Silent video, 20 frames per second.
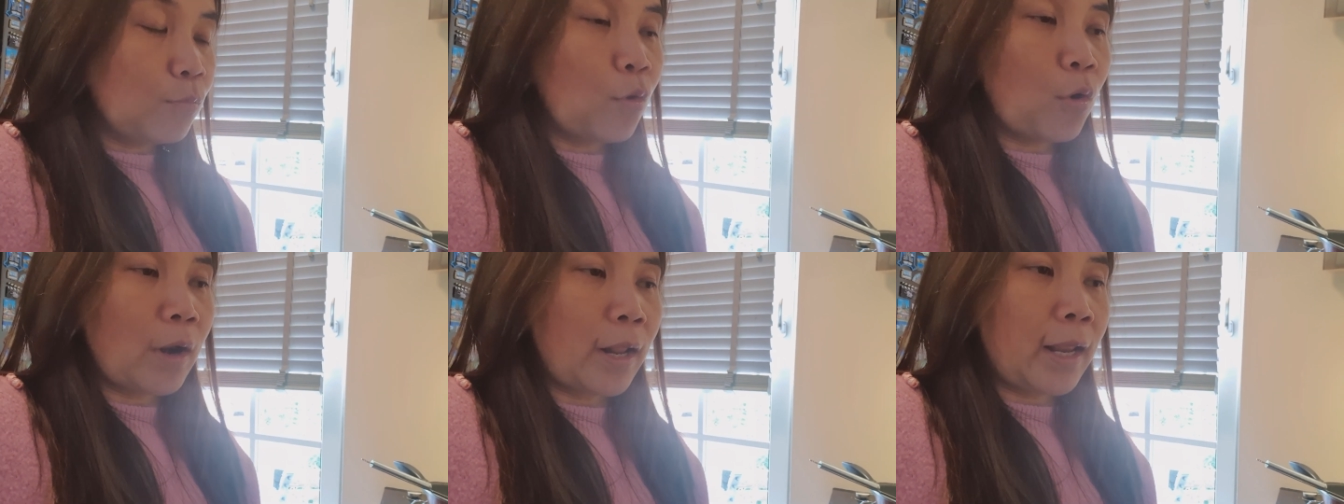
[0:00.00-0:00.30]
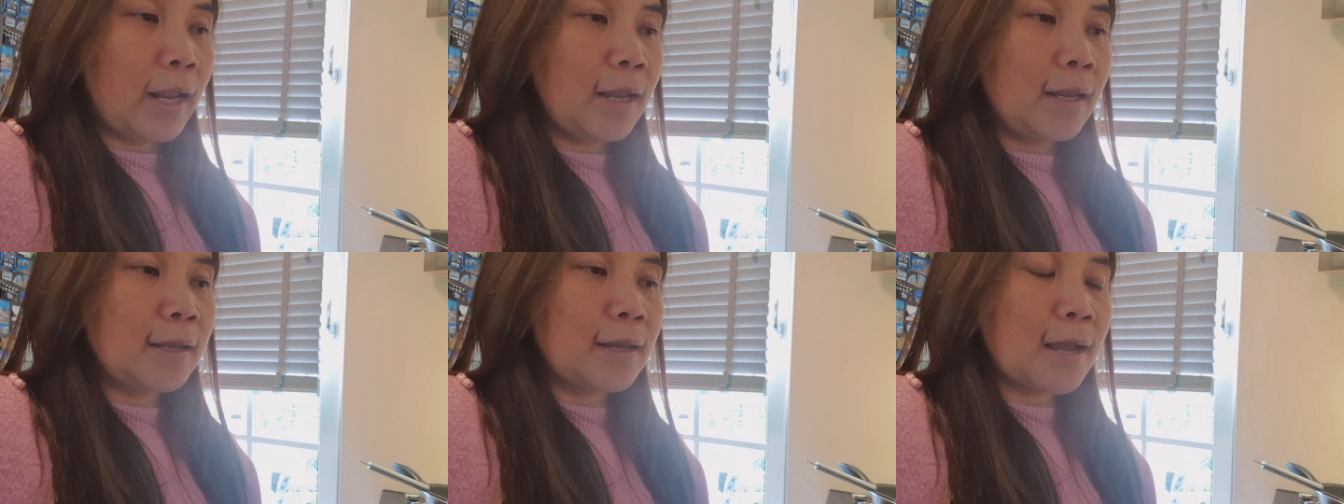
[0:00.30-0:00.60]

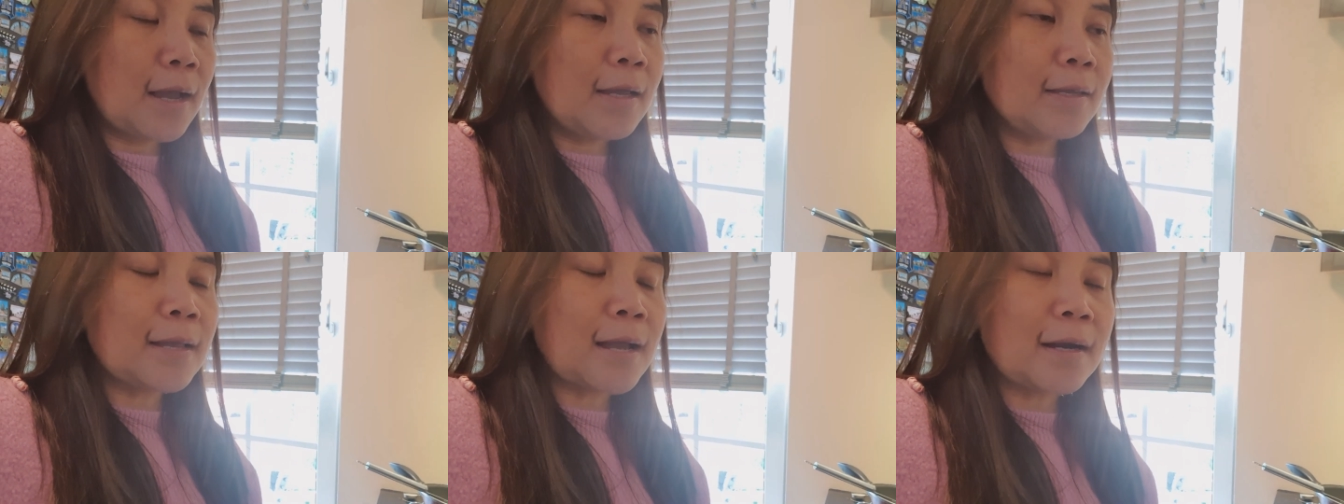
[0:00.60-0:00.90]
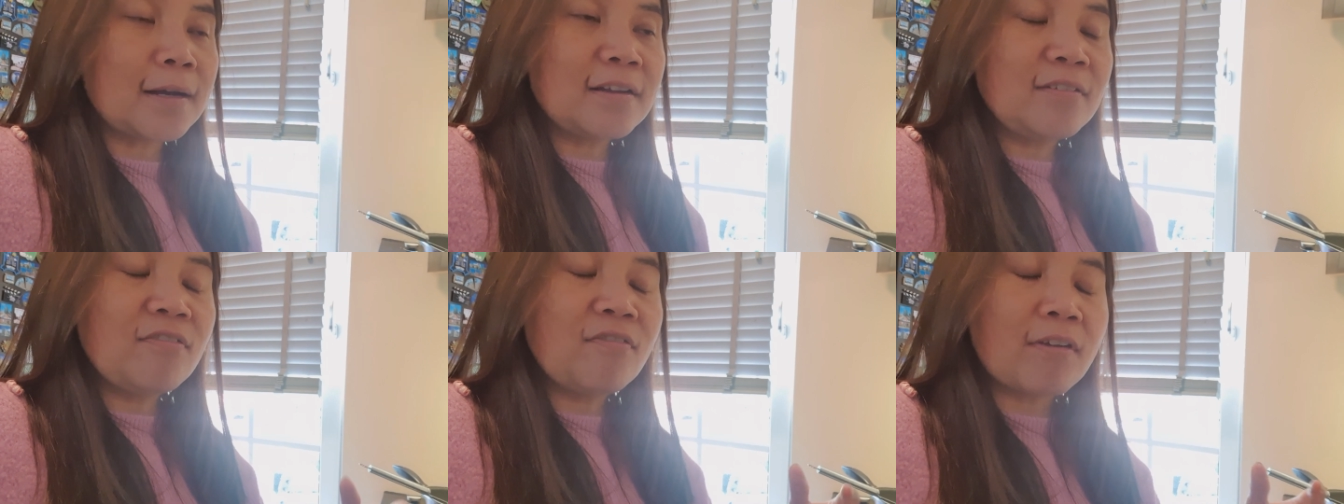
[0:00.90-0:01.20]
boleh ya
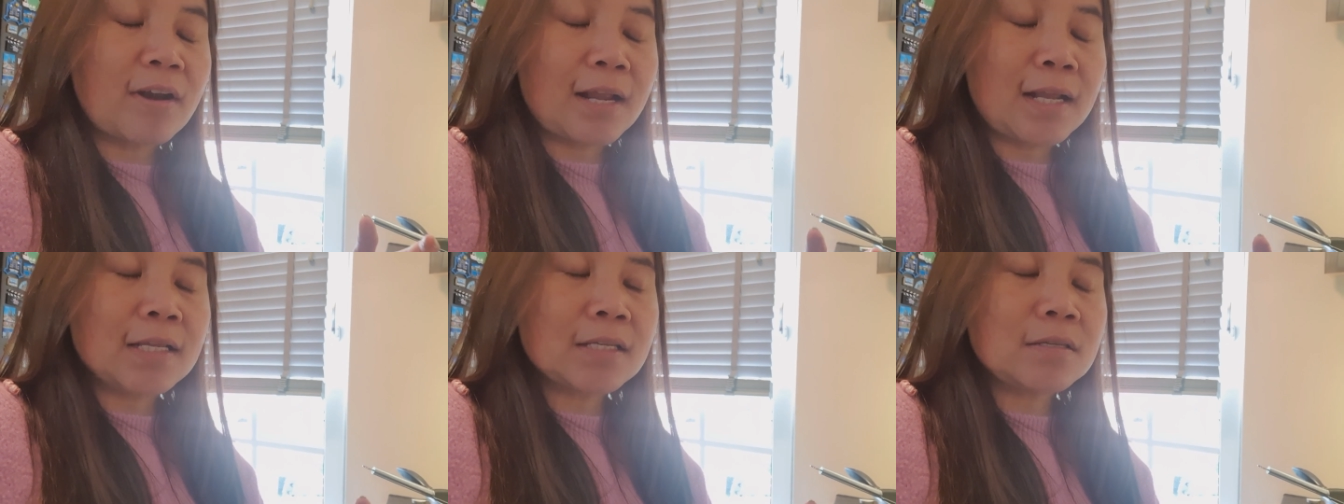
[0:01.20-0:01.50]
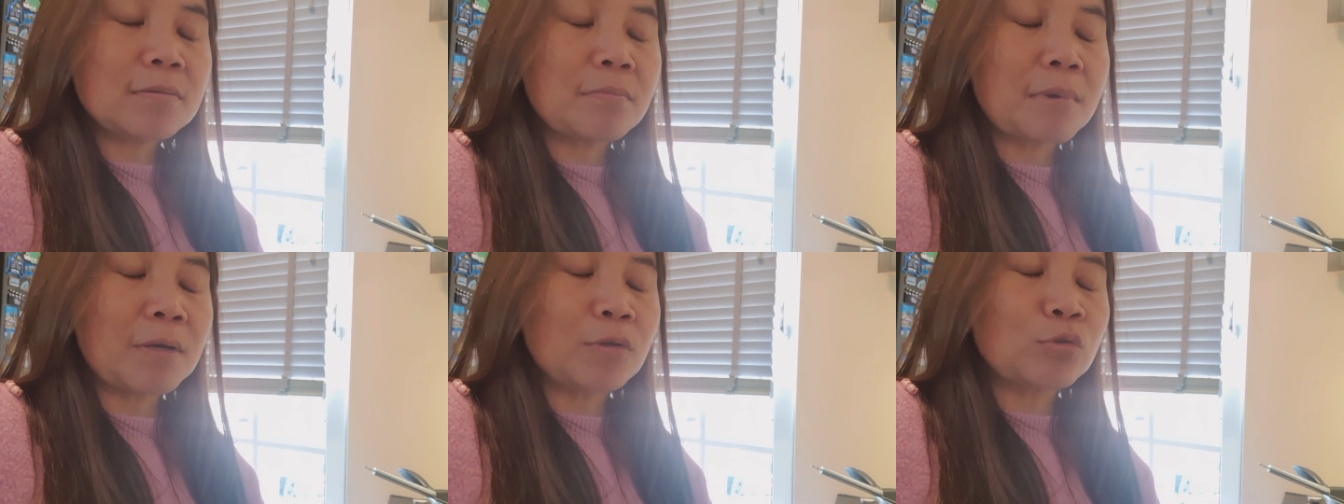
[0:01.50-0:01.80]
yang di
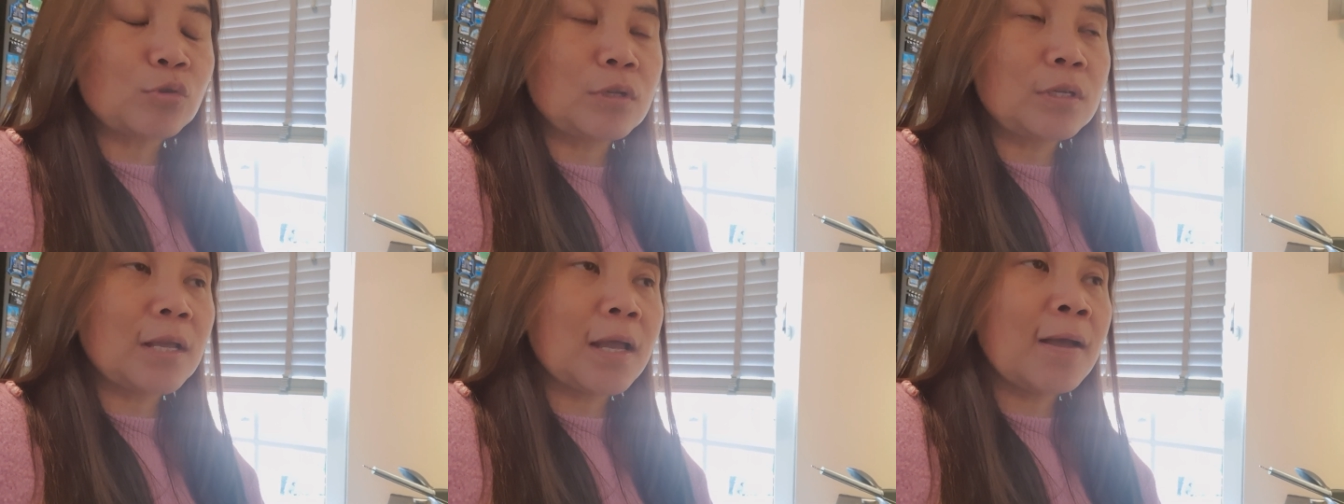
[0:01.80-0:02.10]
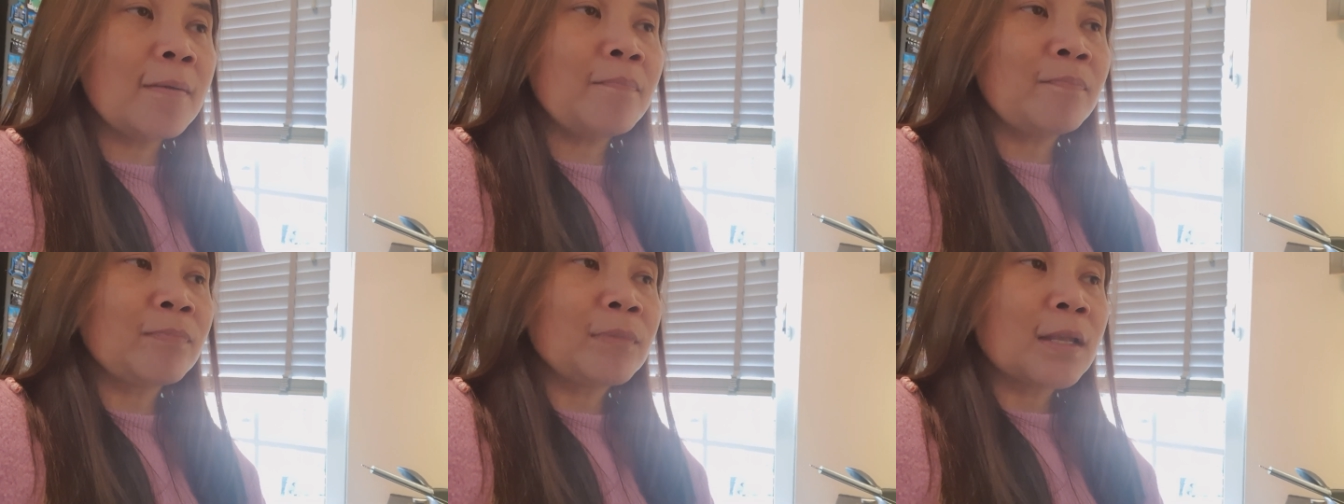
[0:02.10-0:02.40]
fresh
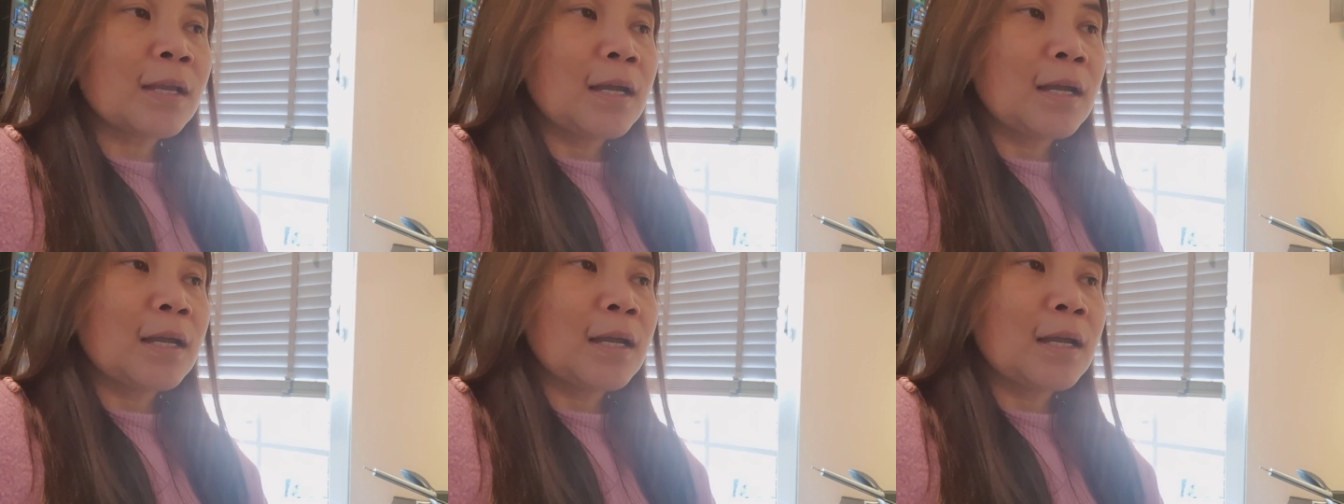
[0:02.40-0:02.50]
maksudnya